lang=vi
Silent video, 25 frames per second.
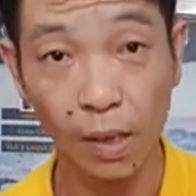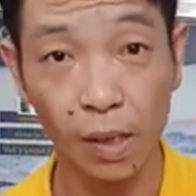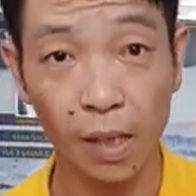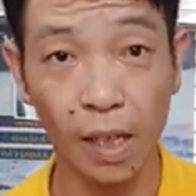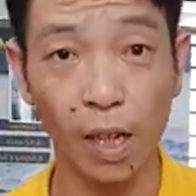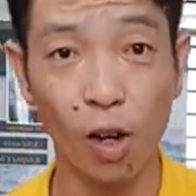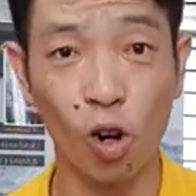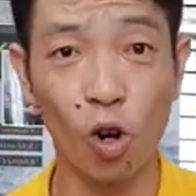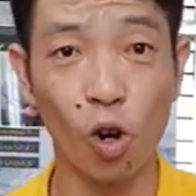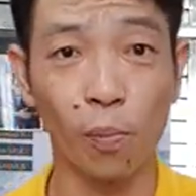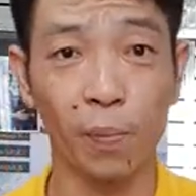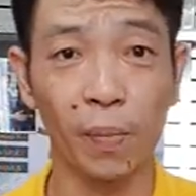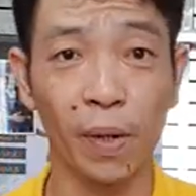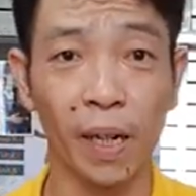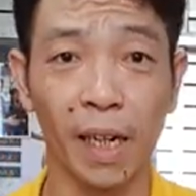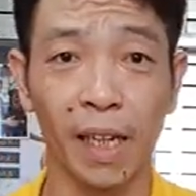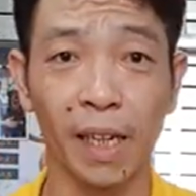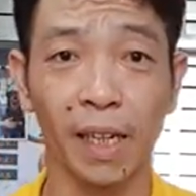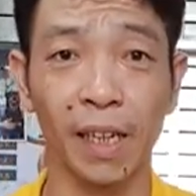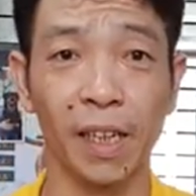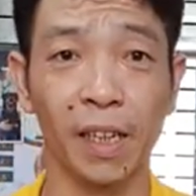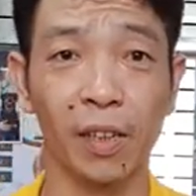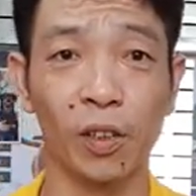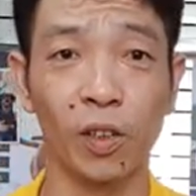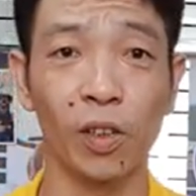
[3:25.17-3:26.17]
Cái hộp
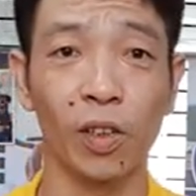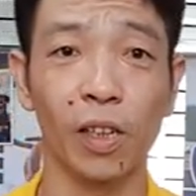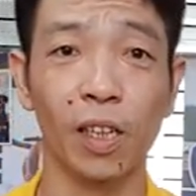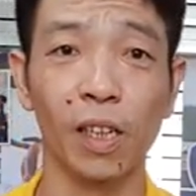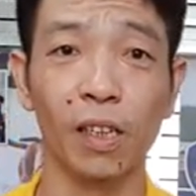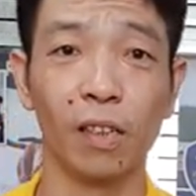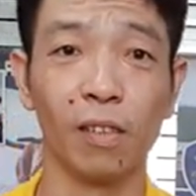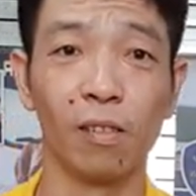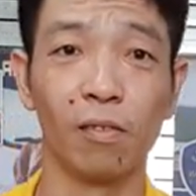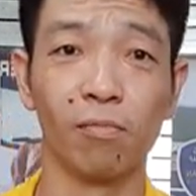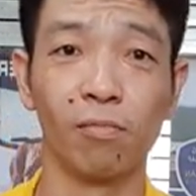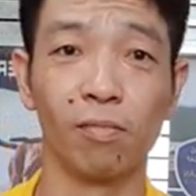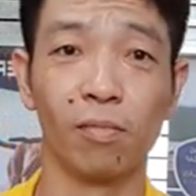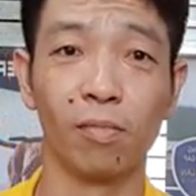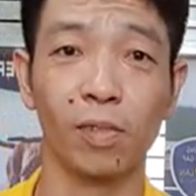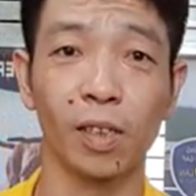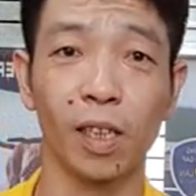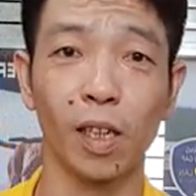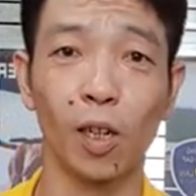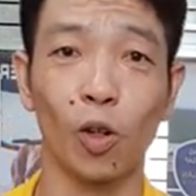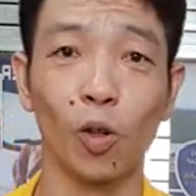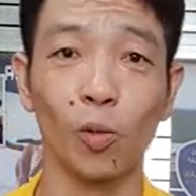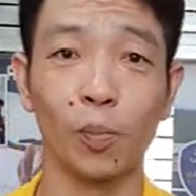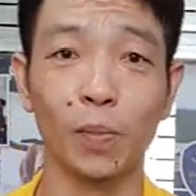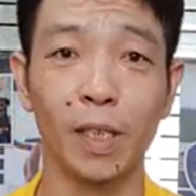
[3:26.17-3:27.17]
này là nó đựng,
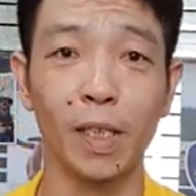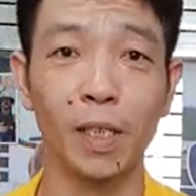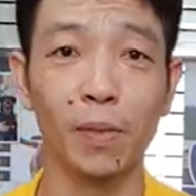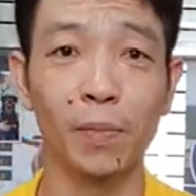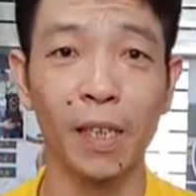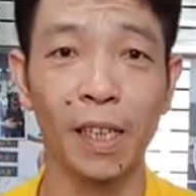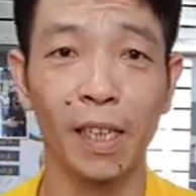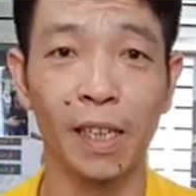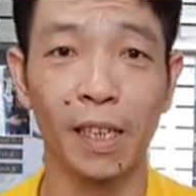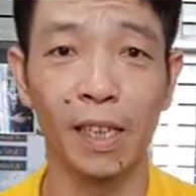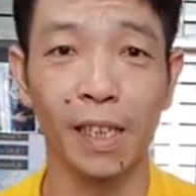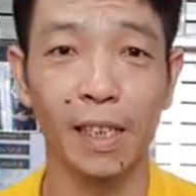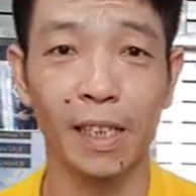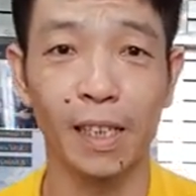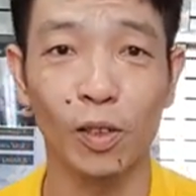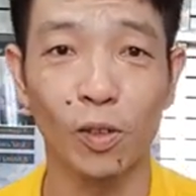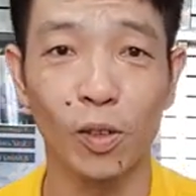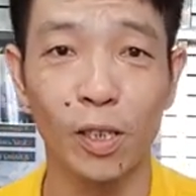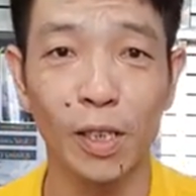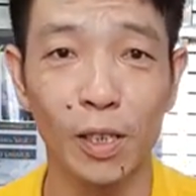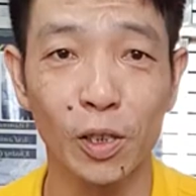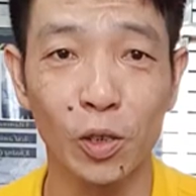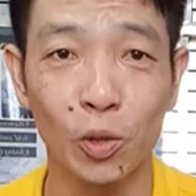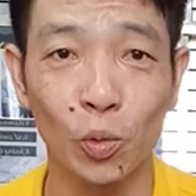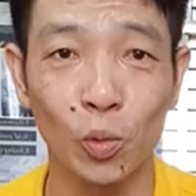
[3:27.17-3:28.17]
cái hộp chibi này sau
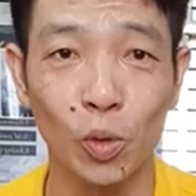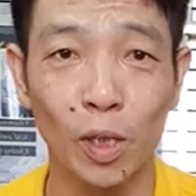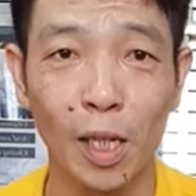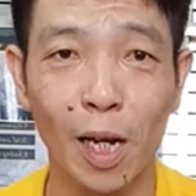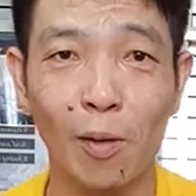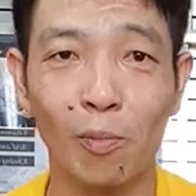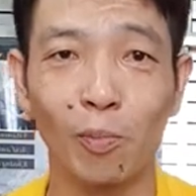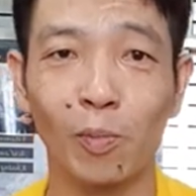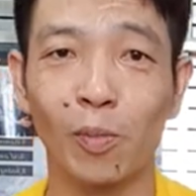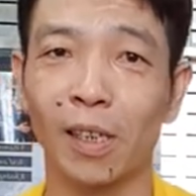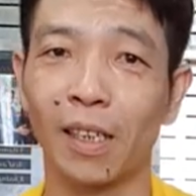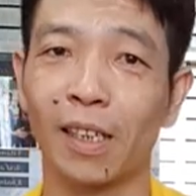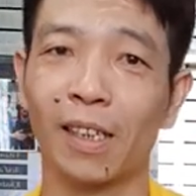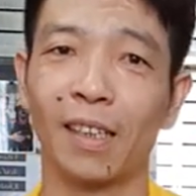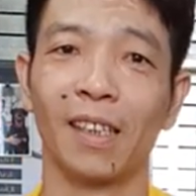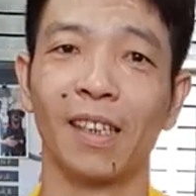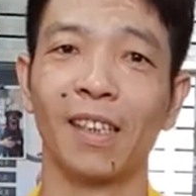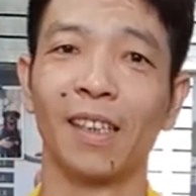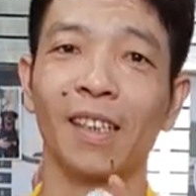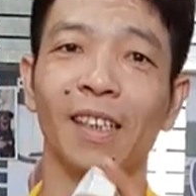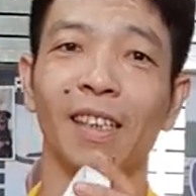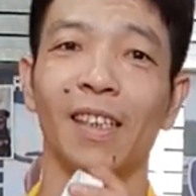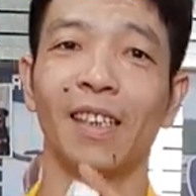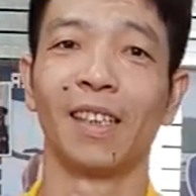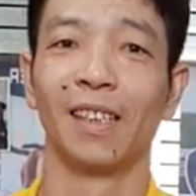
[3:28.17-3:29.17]
khi dùng xong rồi
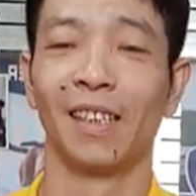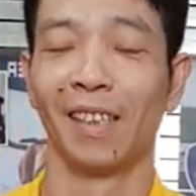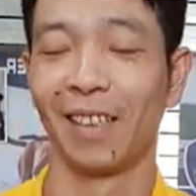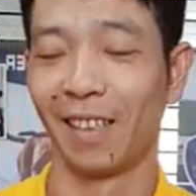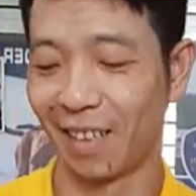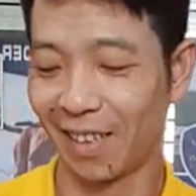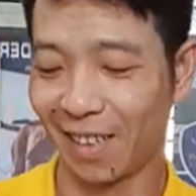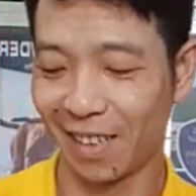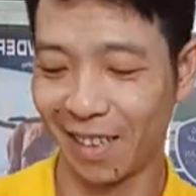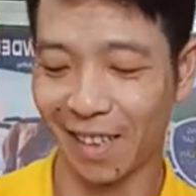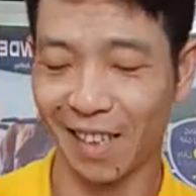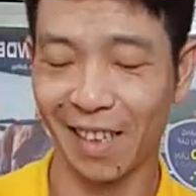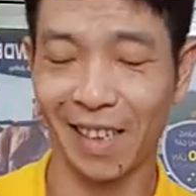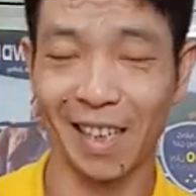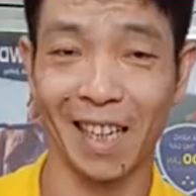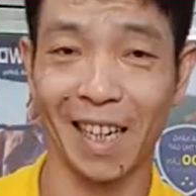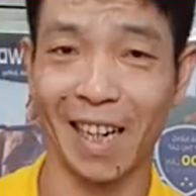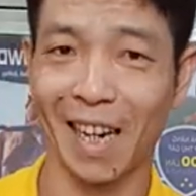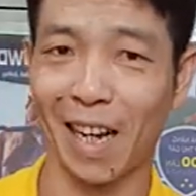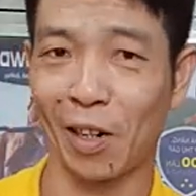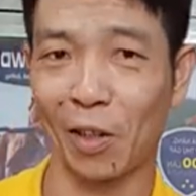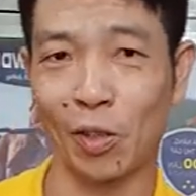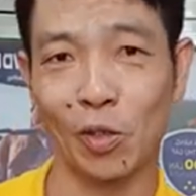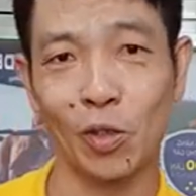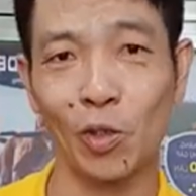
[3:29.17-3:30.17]

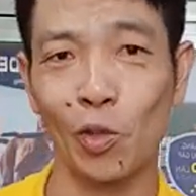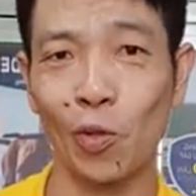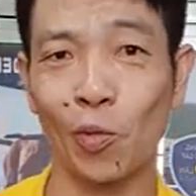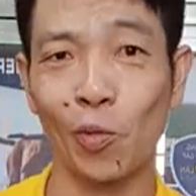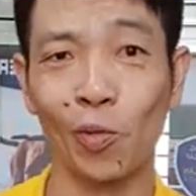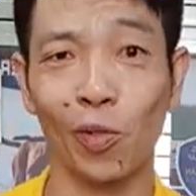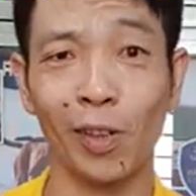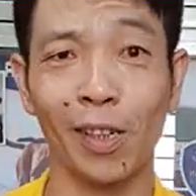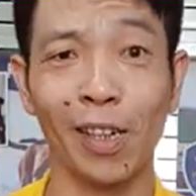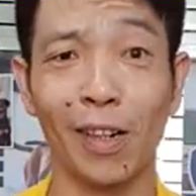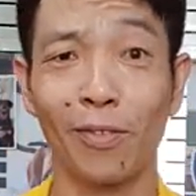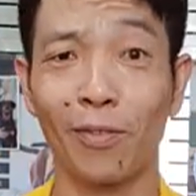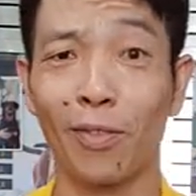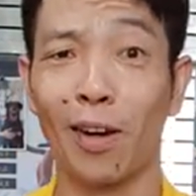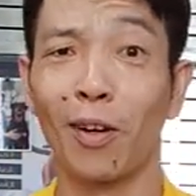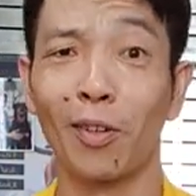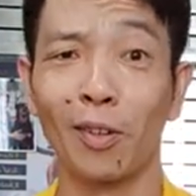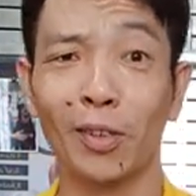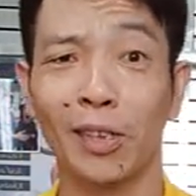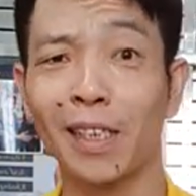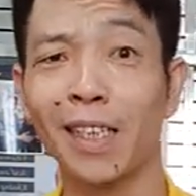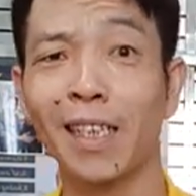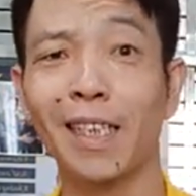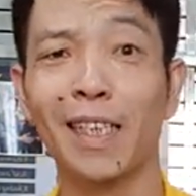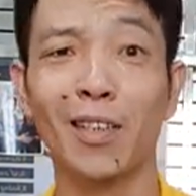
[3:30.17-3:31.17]
là nó dùng được vào
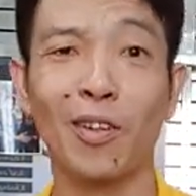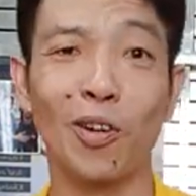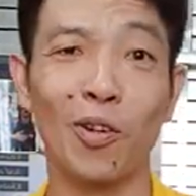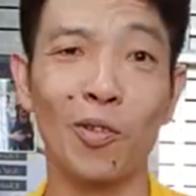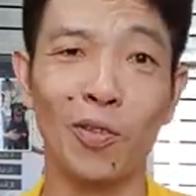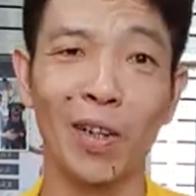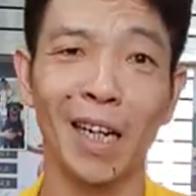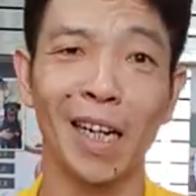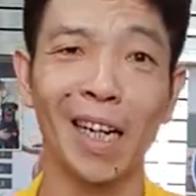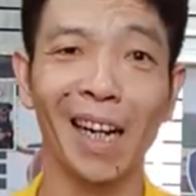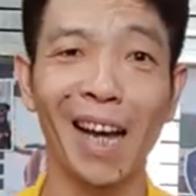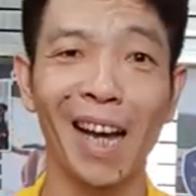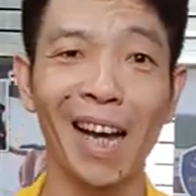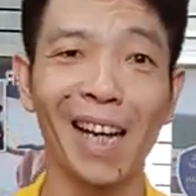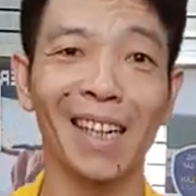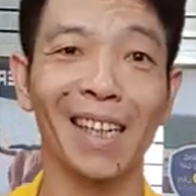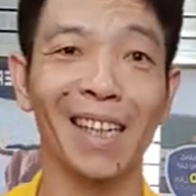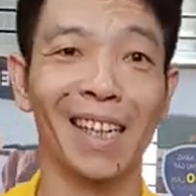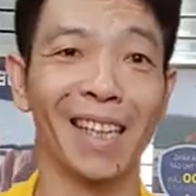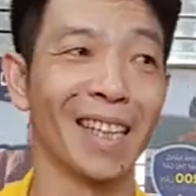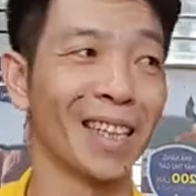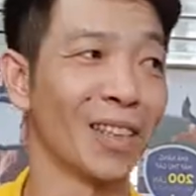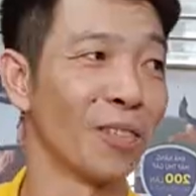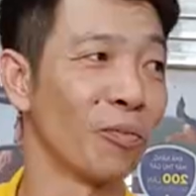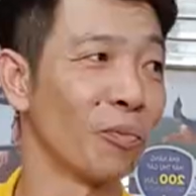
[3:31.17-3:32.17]
rất nhiều việc khác này.